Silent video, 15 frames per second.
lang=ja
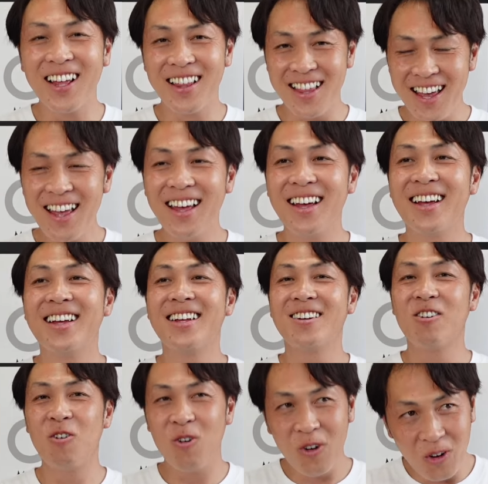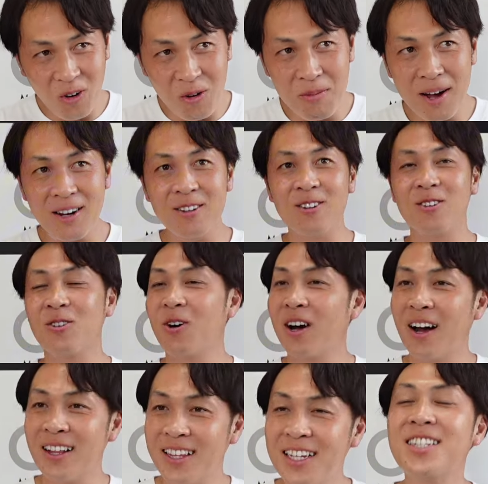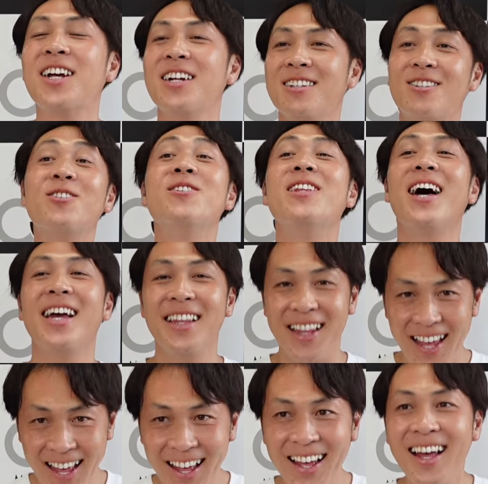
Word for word: だねありますし550の動画は確かに少ないね、